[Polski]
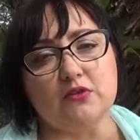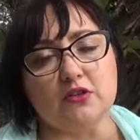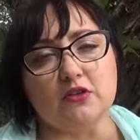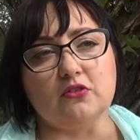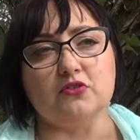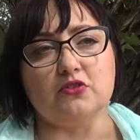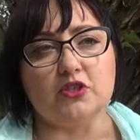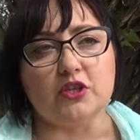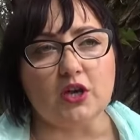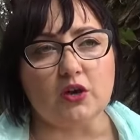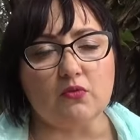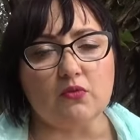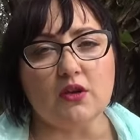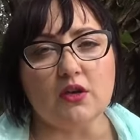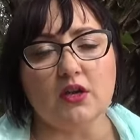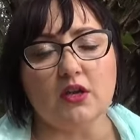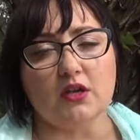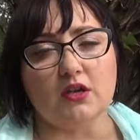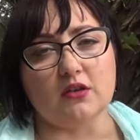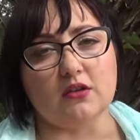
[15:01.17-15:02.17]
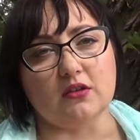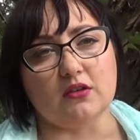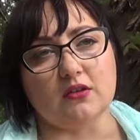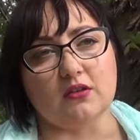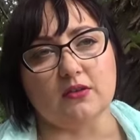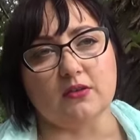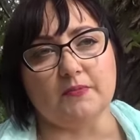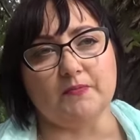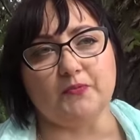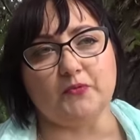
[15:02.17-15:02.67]
jego dzieł,
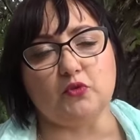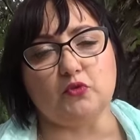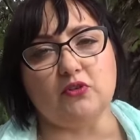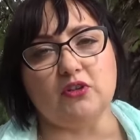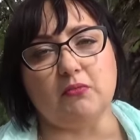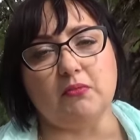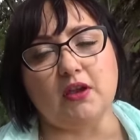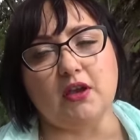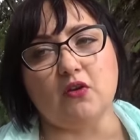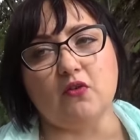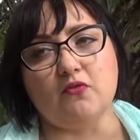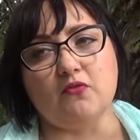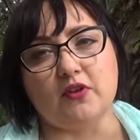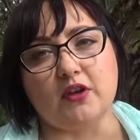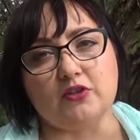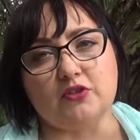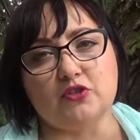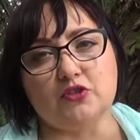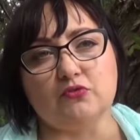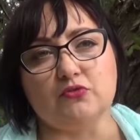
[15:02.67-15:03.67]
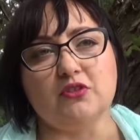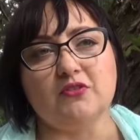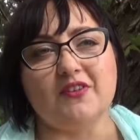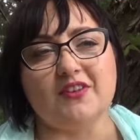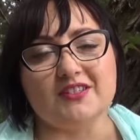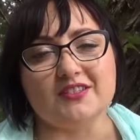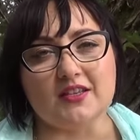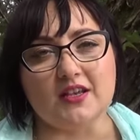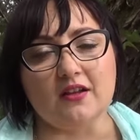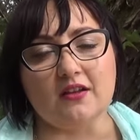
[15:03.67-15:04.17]
e, które mają wręcz
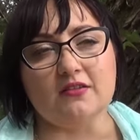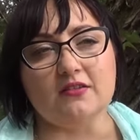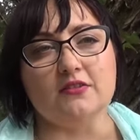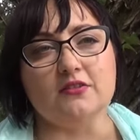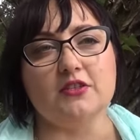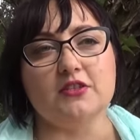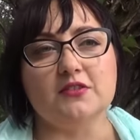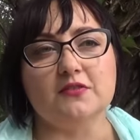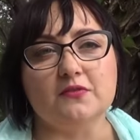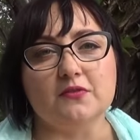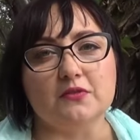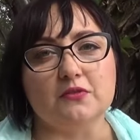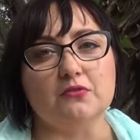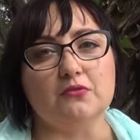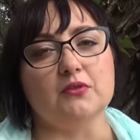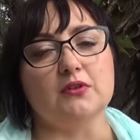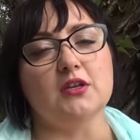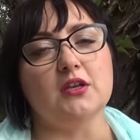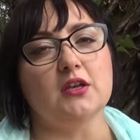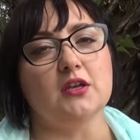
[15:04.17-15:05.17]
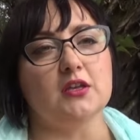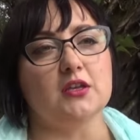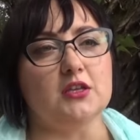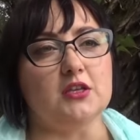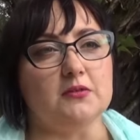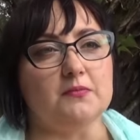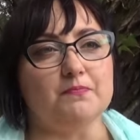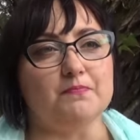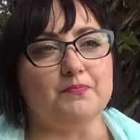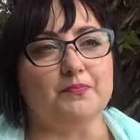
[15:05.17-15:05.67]
uniwersalny, niezwykły
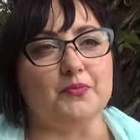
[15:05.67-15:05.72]
i